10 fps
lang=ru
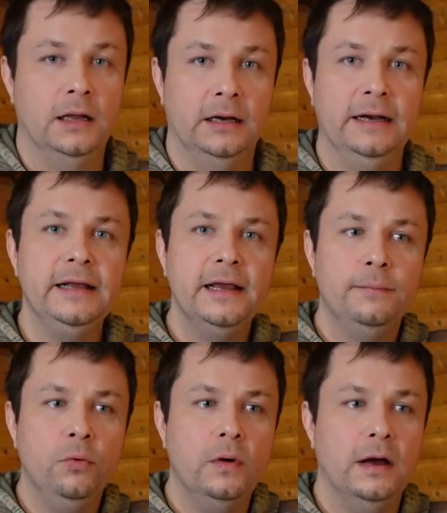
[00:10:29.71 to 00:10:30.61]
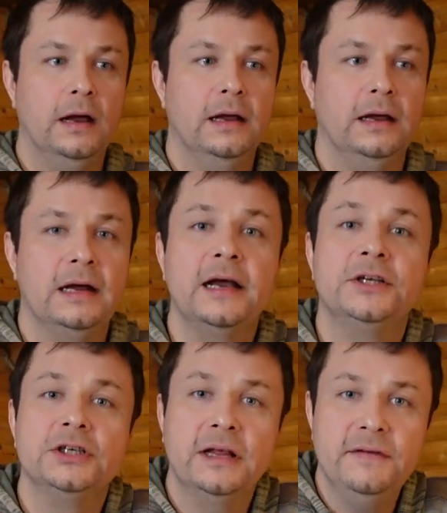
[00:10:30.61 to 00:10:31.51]
Религия Бога, как
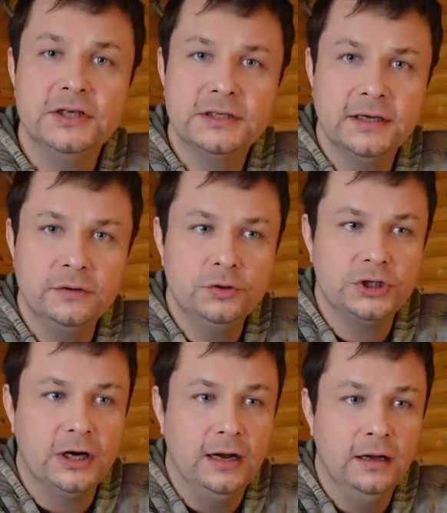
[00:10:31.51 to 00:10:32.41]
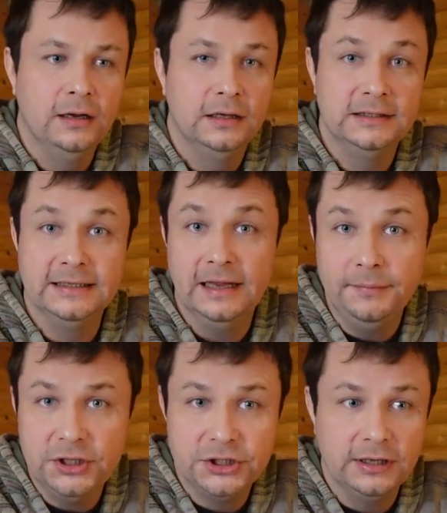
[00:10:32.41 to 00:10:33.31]
и человеческая душа,
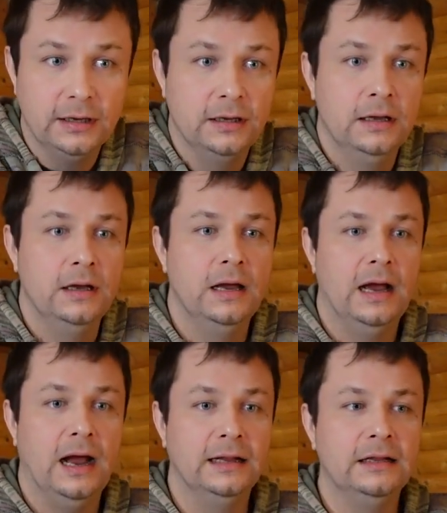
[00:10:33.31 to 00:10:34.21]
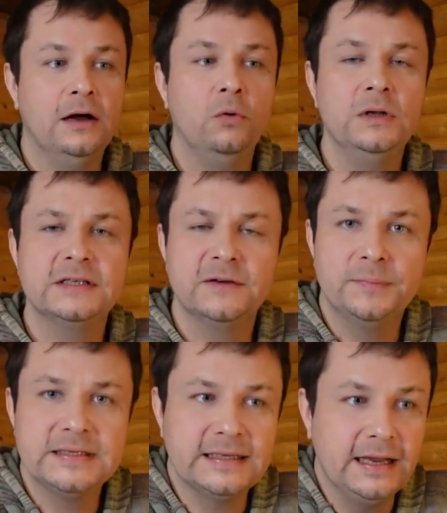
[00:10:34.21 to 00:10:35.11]
динамична. Она находится
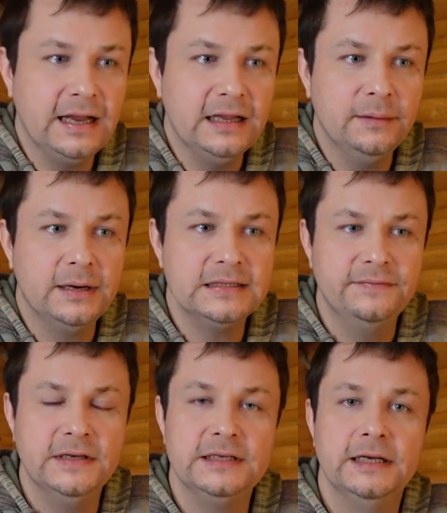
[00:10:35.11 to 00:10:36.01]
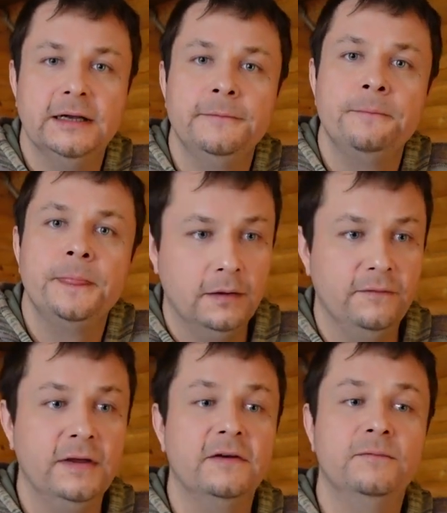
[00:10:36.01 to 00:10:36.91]
в постоянном развитии.
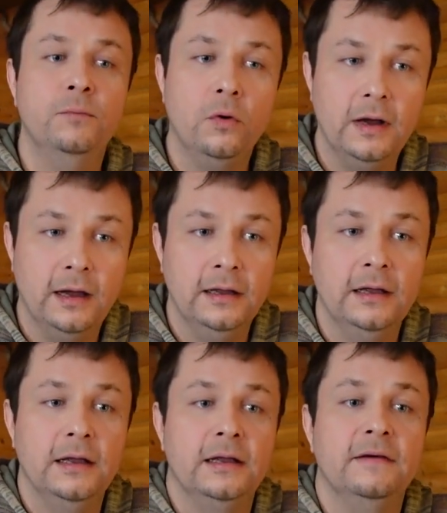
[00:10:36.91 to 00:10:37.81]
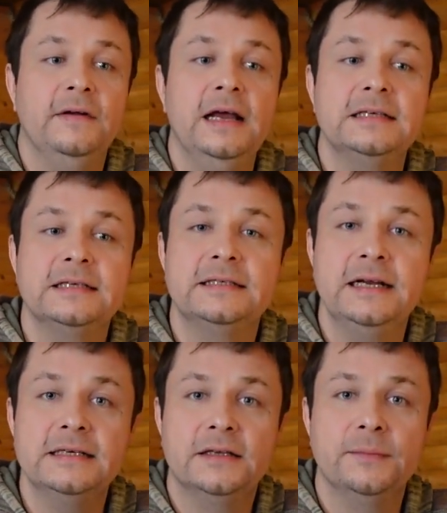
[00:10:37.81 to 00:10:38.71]
Вера в Бога является
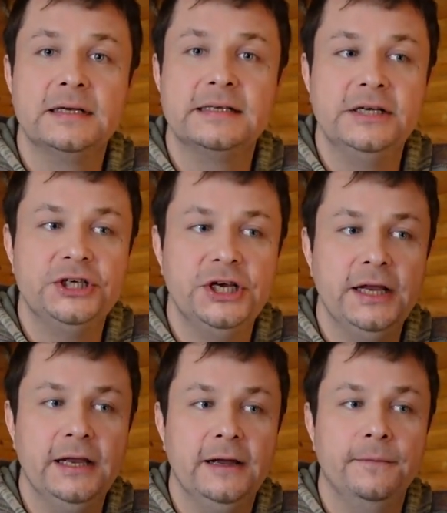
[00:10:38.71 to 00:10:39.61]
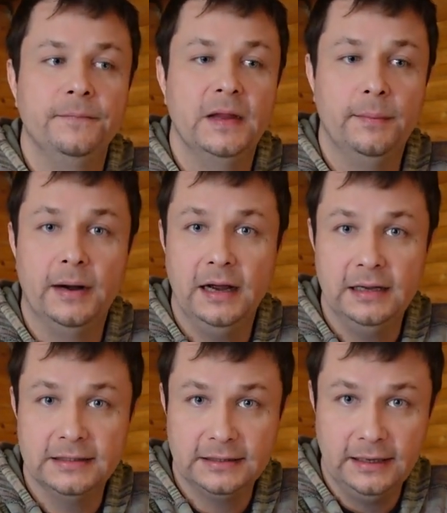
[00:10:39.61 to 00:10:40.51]
средством развлечения добра
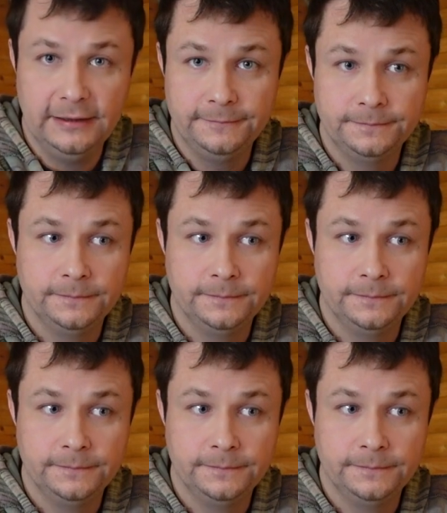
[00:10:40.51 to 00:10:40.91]
и зла.